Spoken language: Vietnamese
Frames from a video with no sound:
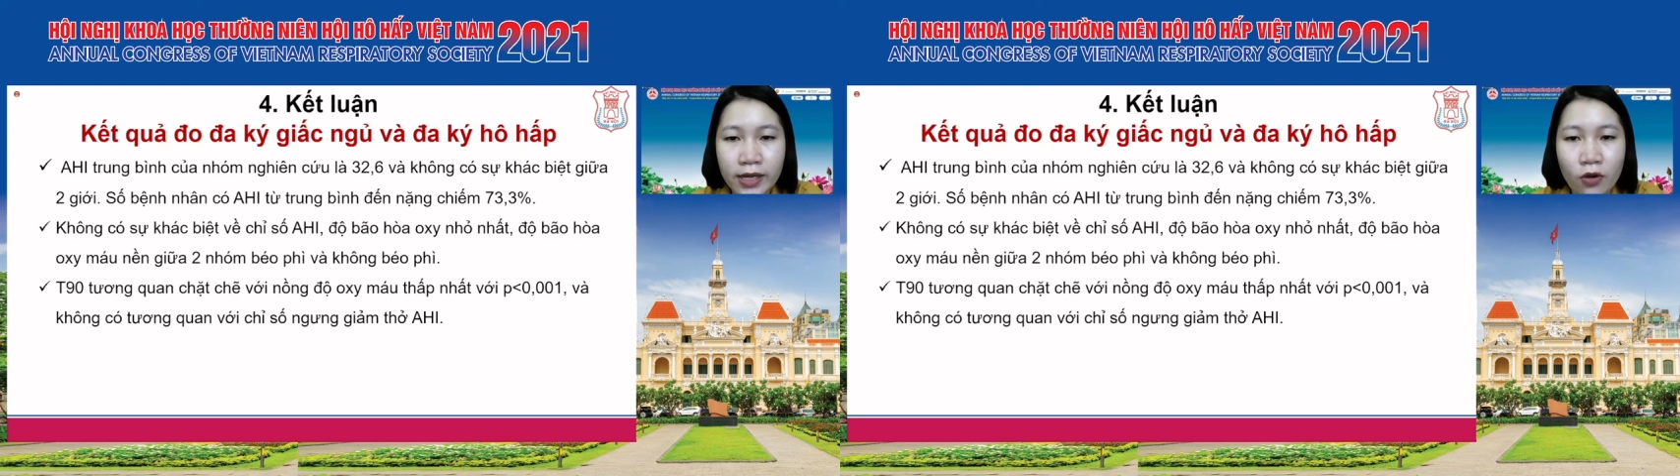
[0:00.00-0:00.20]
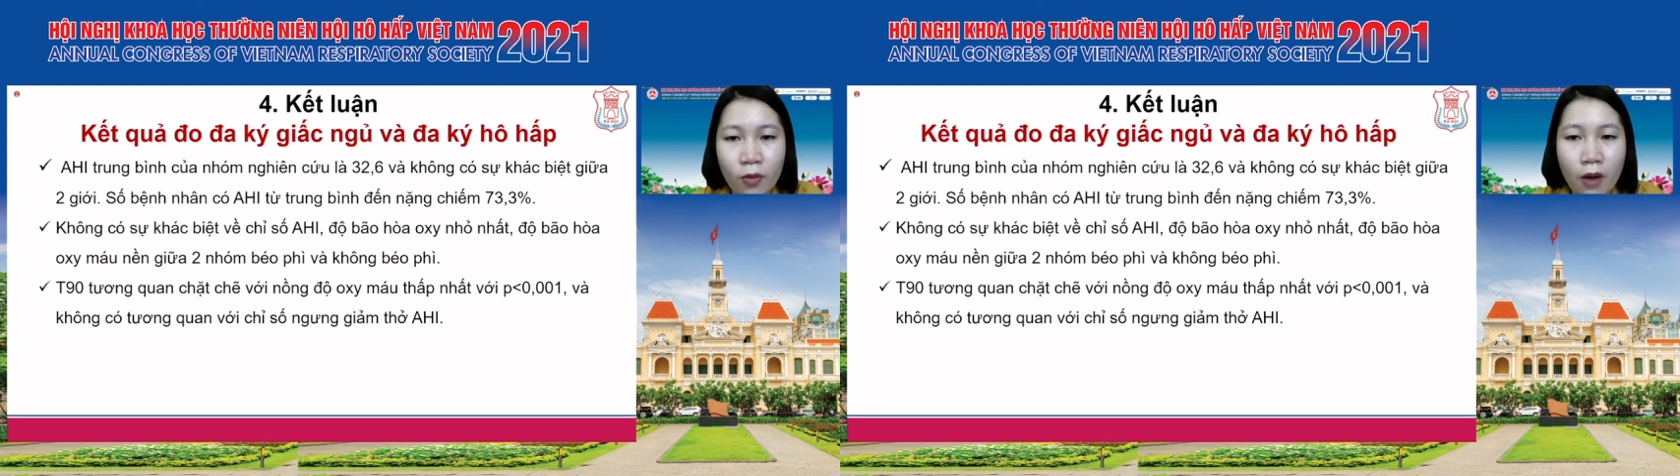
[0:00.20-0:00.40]

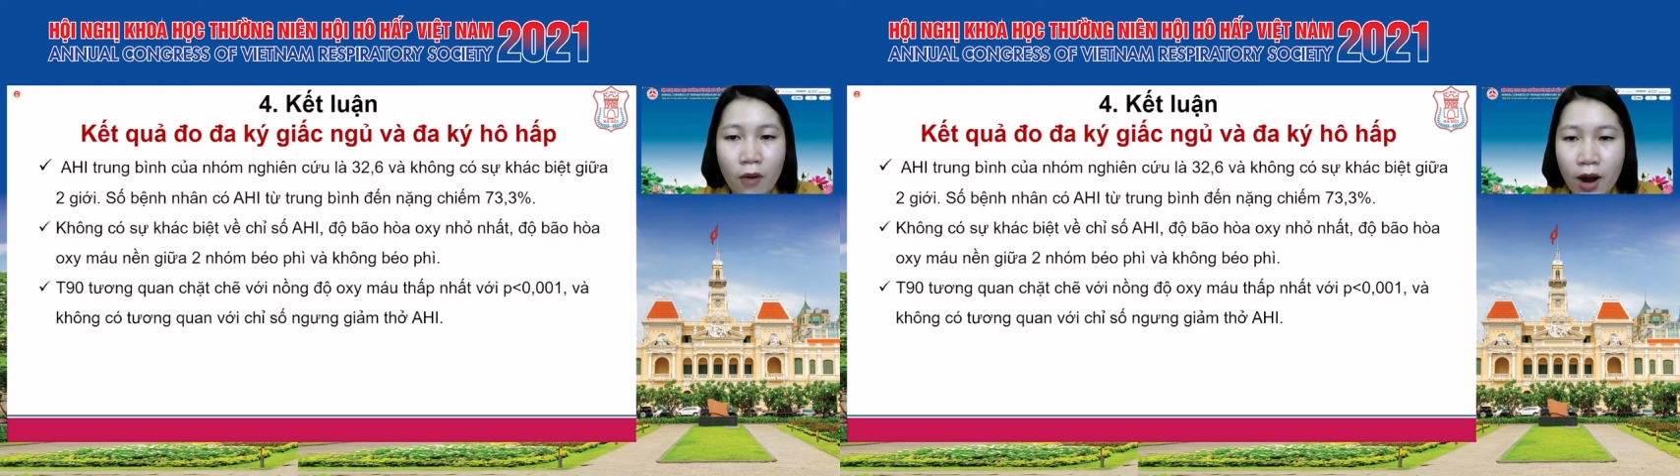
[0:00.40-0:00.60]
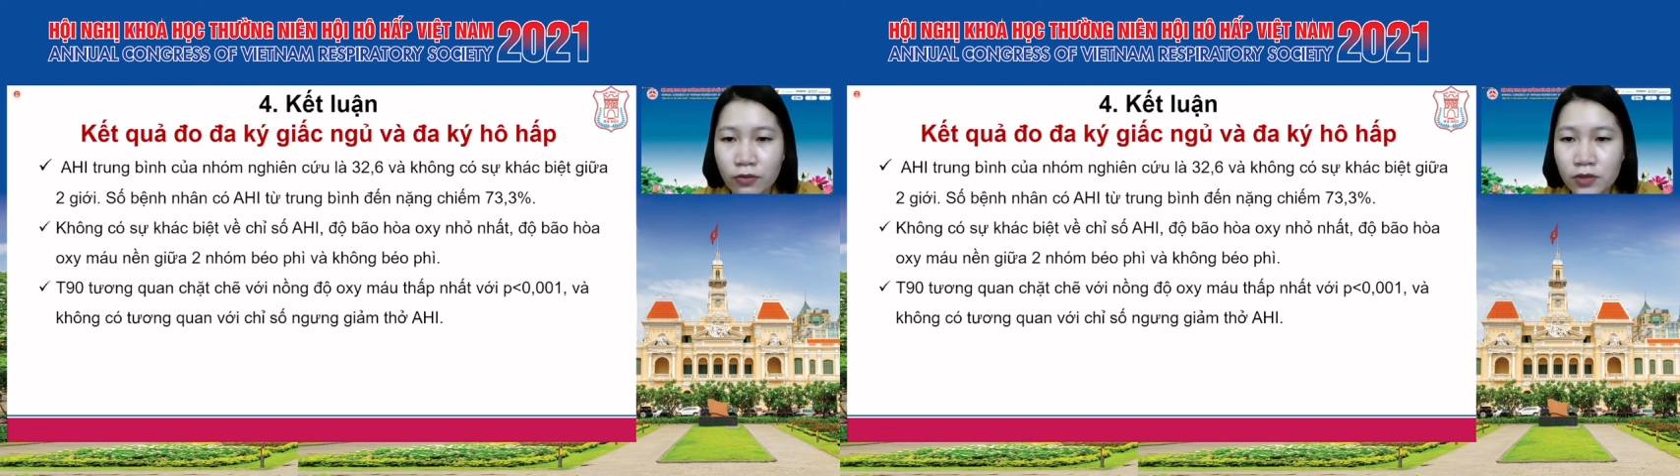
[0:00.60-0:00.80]
độ bão
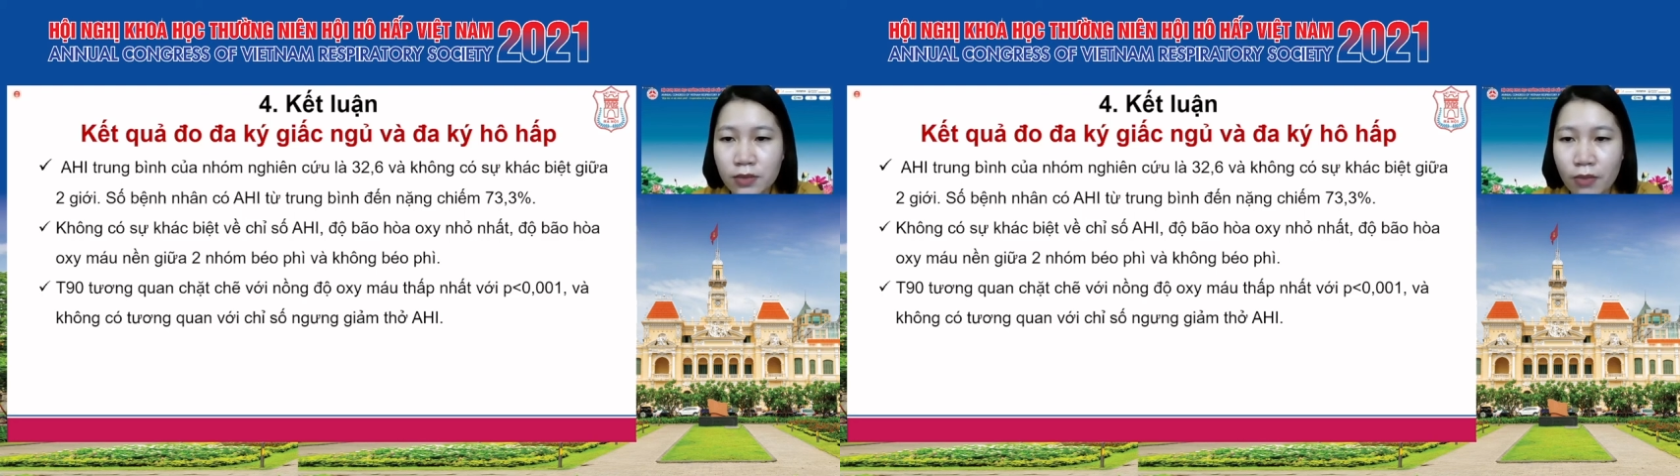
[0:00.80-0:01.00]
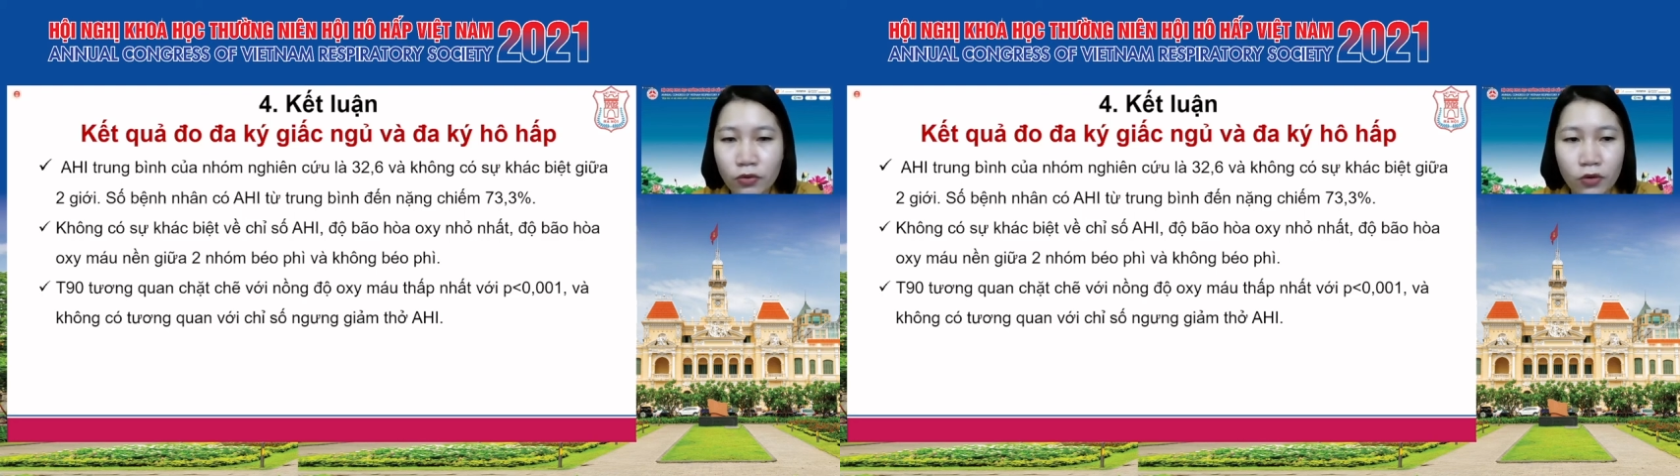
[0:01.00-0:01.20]
hòa oxy
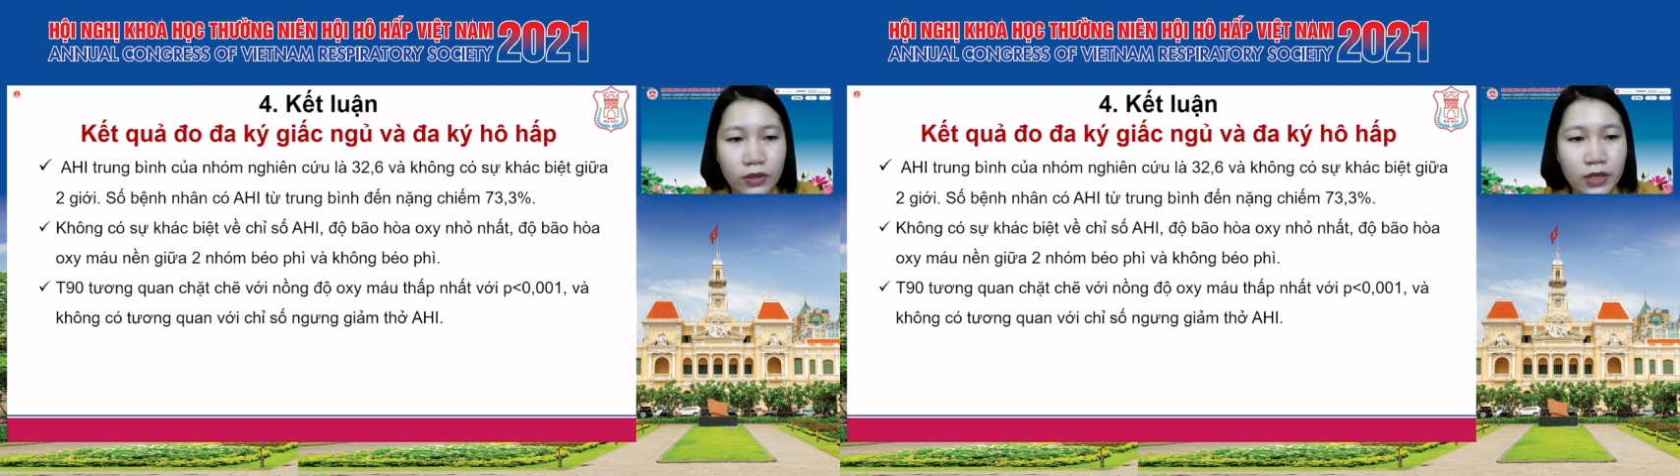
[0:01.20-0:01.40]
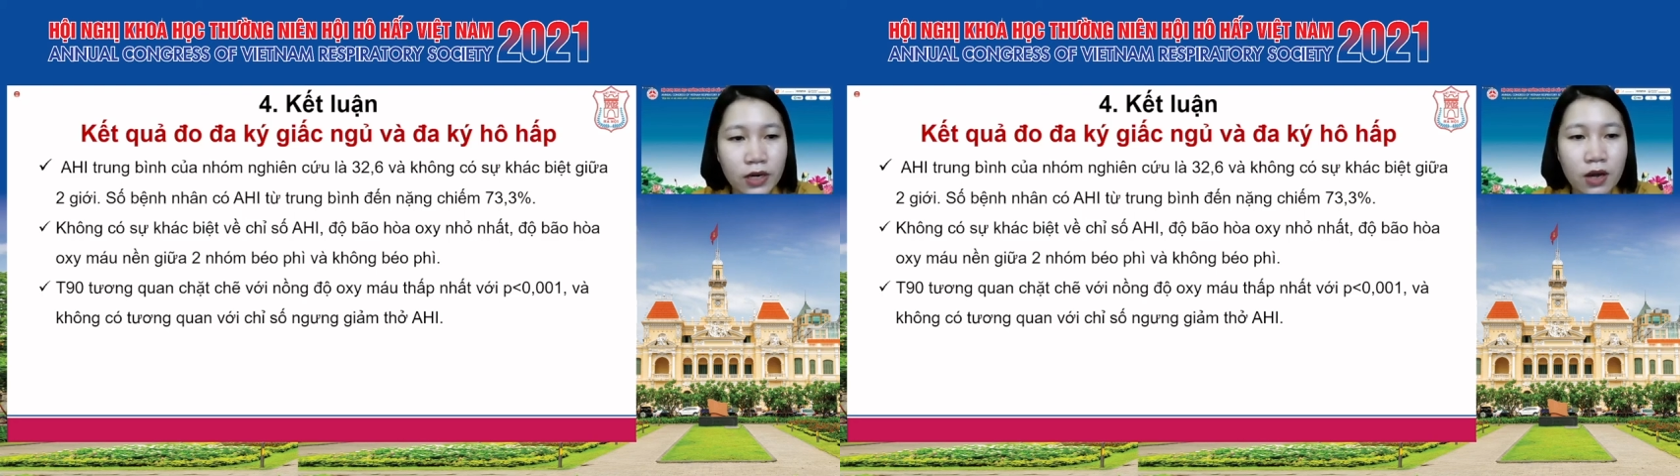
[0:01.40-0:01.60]
máu nhỏ
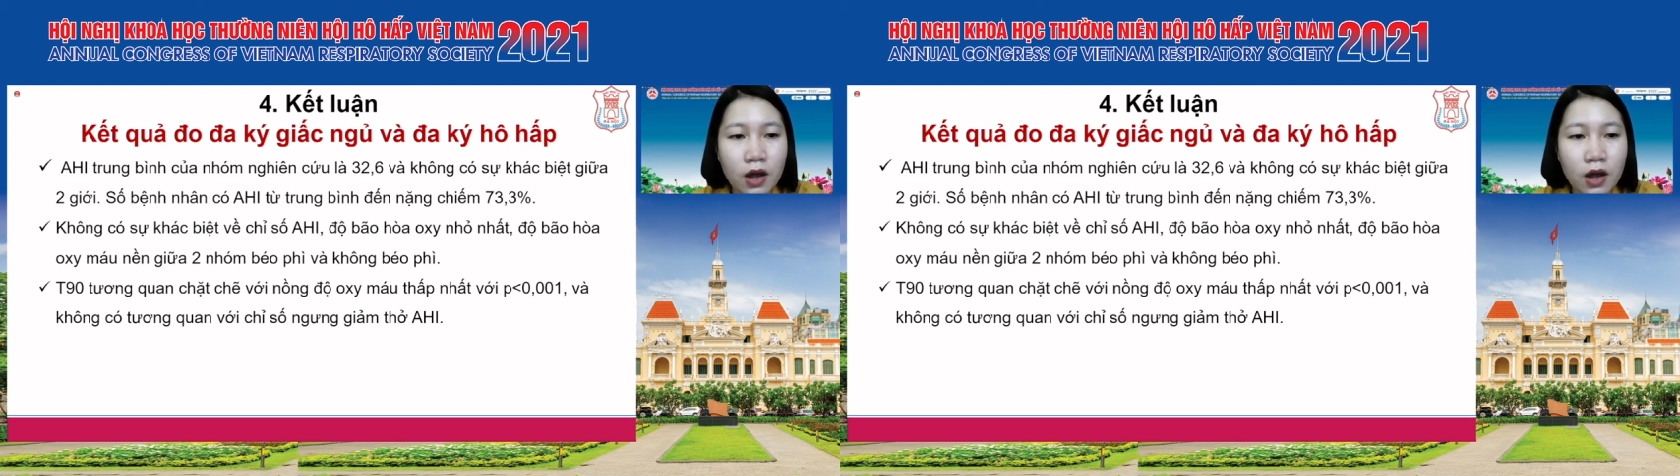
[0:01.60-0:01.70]
nhất,